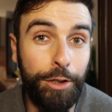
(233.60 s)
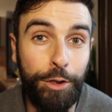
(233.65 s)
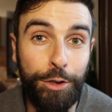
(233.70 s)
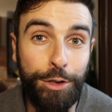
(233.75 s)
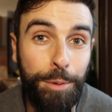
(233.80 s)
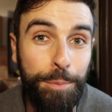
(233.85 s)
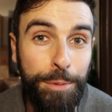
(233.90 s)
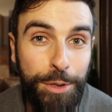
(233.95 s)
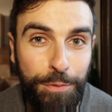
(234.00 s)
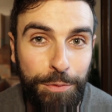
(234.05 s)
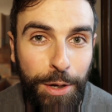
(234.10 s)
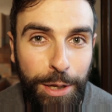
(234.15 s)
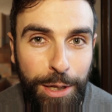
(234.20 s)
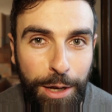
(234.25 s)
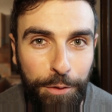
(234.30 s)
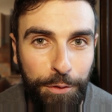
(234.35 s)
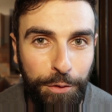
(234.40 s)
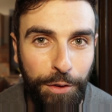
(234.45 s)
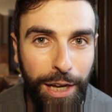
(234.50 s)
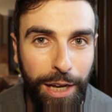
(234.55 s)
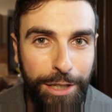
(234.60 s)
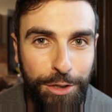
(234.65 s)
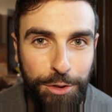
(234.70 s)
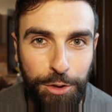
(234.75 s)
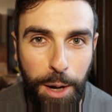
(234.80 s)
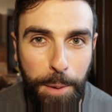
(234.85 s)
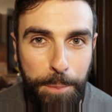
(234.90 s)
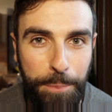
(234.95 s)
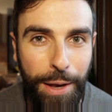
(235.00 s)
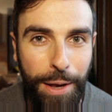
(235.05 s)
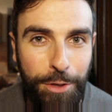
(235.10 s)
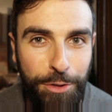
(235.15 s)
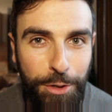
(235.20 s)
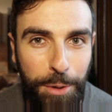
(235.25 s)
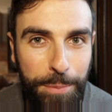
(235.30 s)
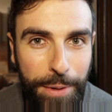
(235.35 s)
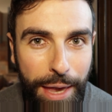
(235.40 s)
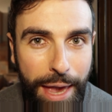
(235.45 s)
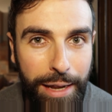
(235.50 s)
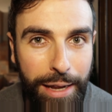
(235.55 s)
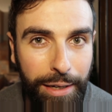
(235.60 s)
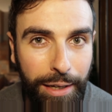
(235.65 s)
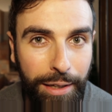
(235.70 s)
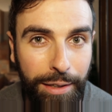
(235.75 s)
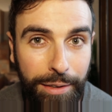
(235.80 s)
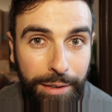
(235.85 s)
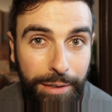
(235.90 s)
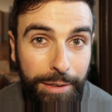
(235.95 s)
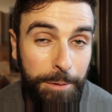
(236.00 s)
cosa mi sveglia a fare? Sono a pancia piena,